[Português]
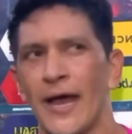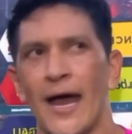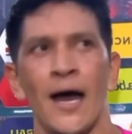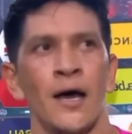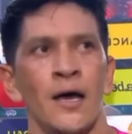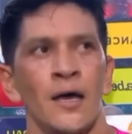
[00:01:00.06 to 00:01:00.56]
que
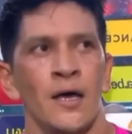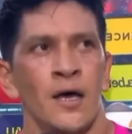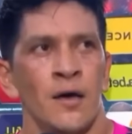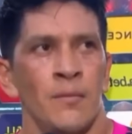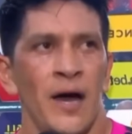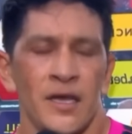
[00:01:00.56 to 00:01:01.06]
melhorar.
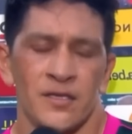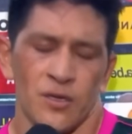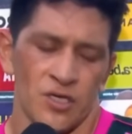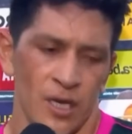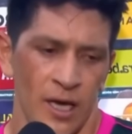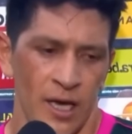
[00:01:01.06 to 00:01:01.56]

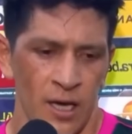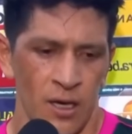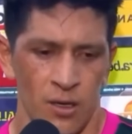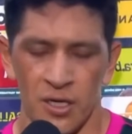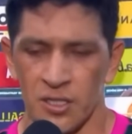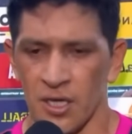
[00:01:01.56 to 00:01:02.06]
Mas hoje
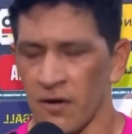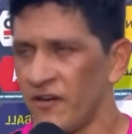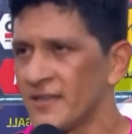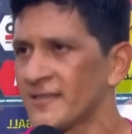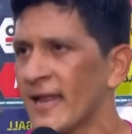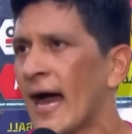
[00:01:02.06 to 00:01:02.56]
o
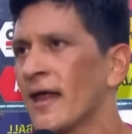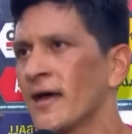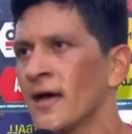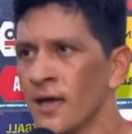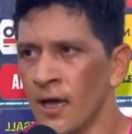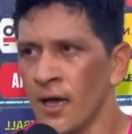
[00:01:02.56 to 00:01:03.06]
Corinthians não fez
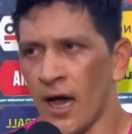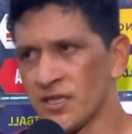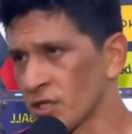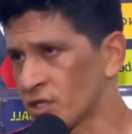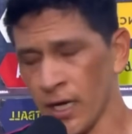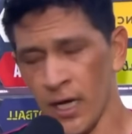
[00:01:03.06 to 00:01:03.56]
nada.
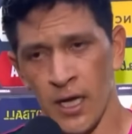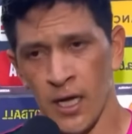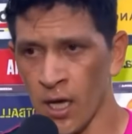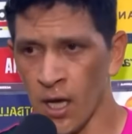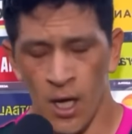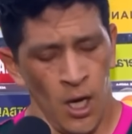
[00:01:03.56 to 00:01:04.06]
A
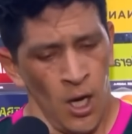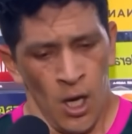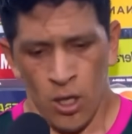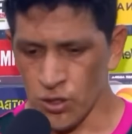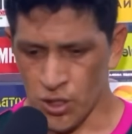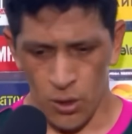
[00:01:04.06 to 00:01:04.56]
gente
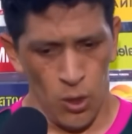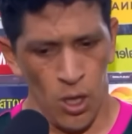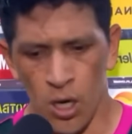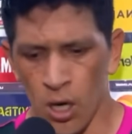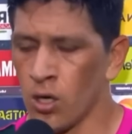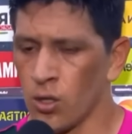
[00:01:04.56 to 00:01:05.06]

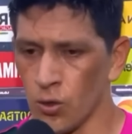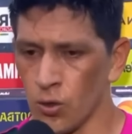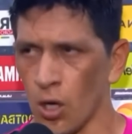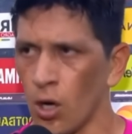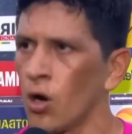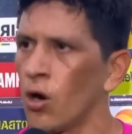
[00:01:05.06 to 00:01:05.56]
continuou
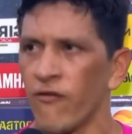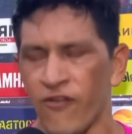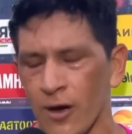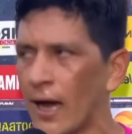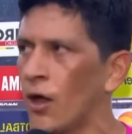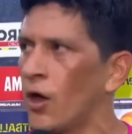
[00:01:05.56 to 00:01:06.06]
no
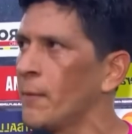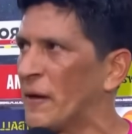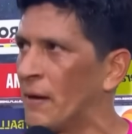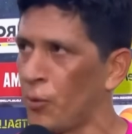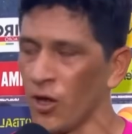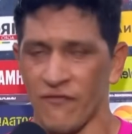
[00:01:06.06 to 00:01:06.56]
jogo focado
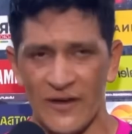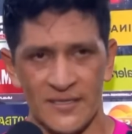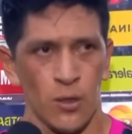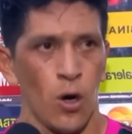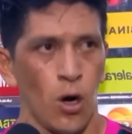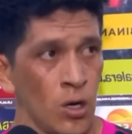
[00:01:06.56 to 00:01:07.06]
aí para poder
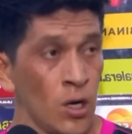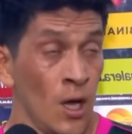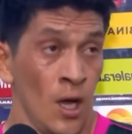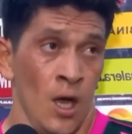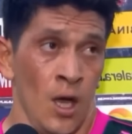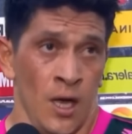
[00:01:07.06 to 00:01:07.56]
fazer
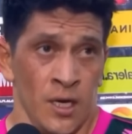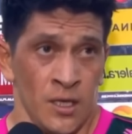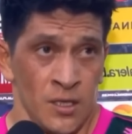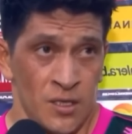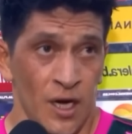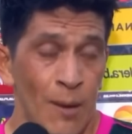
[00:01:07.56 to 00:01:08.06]
gol.
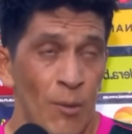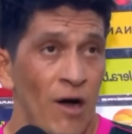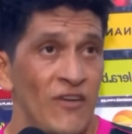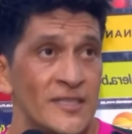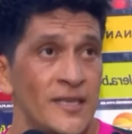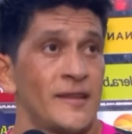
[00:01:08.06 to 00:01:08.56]

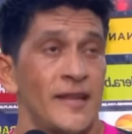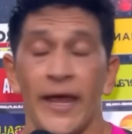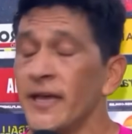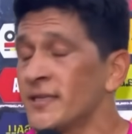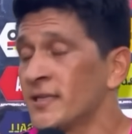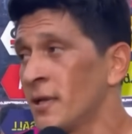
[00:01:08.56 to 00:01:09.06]
Chegamos a
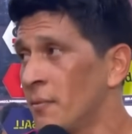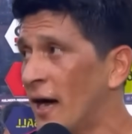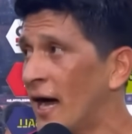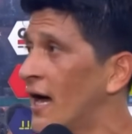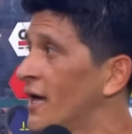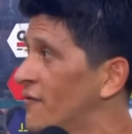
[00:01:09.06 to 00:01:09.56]
fazer três,
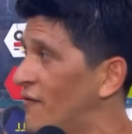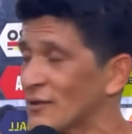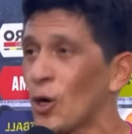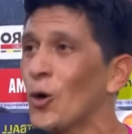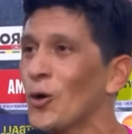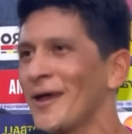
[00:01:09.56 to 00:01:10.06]

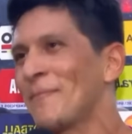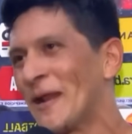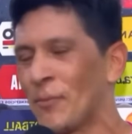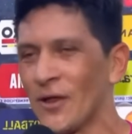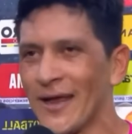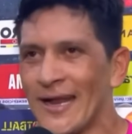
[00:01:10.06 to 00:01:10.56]
mas faltou uma
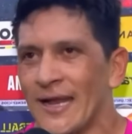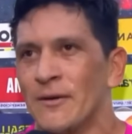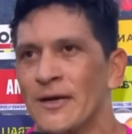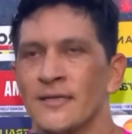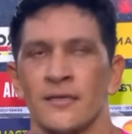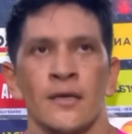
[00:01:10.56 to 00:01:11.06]
aí para poder
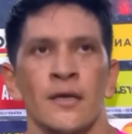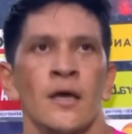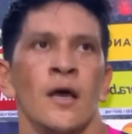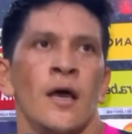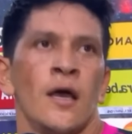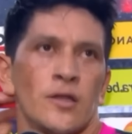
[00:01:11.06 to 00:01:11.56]
ganhar, mas
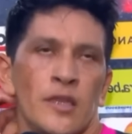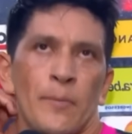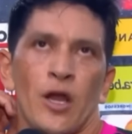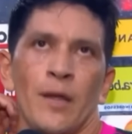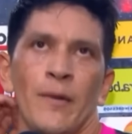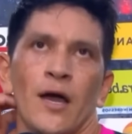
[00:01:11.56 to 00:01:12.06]

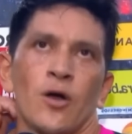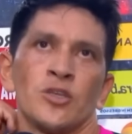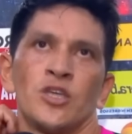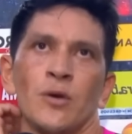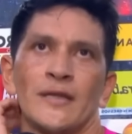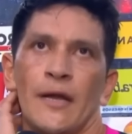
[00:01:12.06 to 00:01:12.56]
não tem
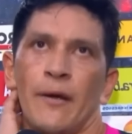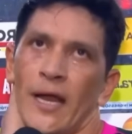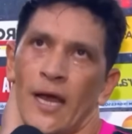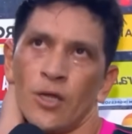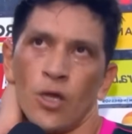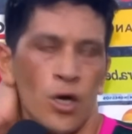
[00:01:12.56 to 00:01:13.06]
problema continuar
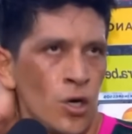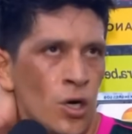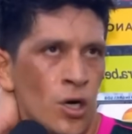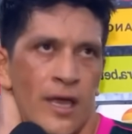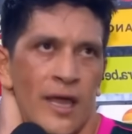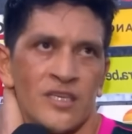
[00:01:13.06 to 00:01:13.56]
trabalhando,
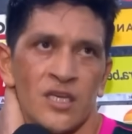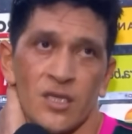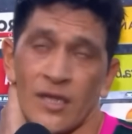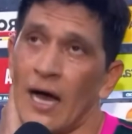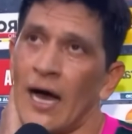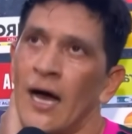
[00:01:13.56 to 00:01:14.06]
que a
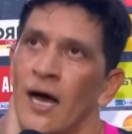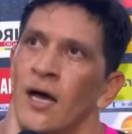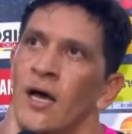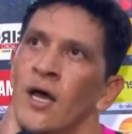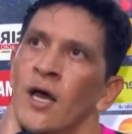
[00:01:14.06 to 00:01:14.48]
gente está